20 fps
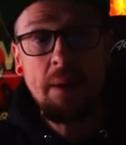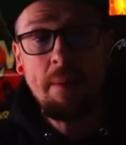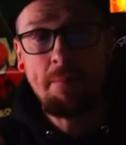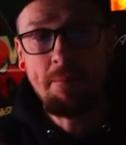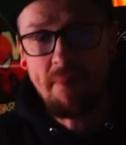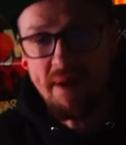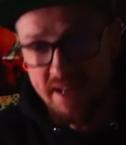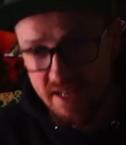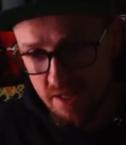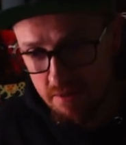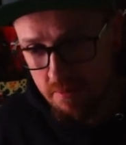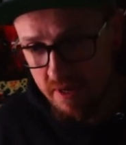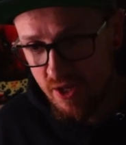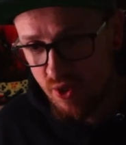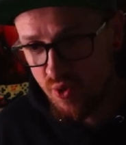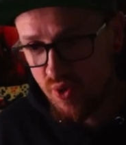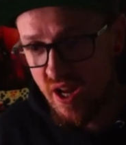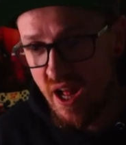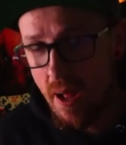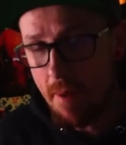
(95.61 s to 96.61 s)
meiner
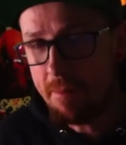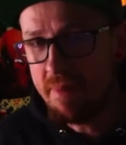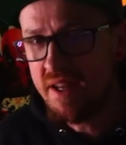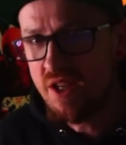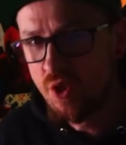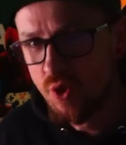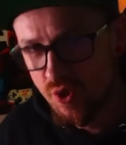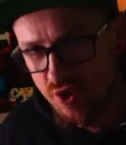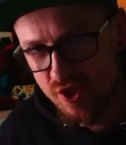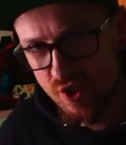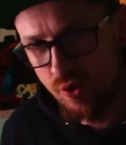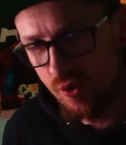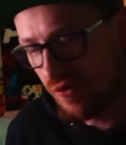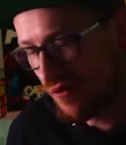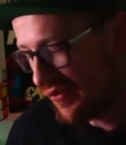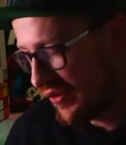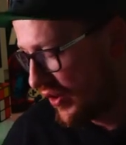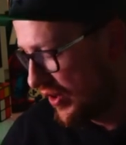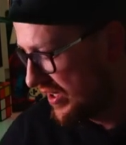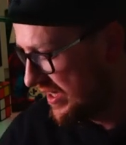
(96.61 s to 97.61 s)
Meinung nach
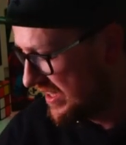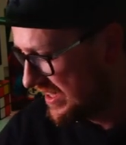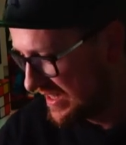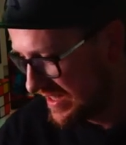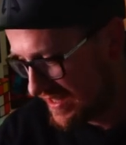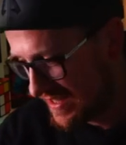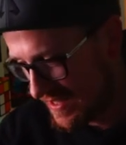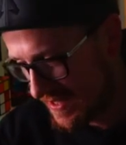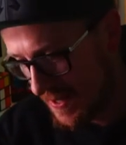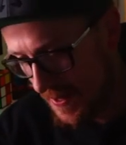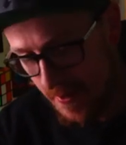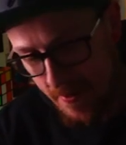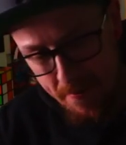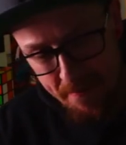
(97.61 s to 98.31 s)
benutzerunfreundlich ist.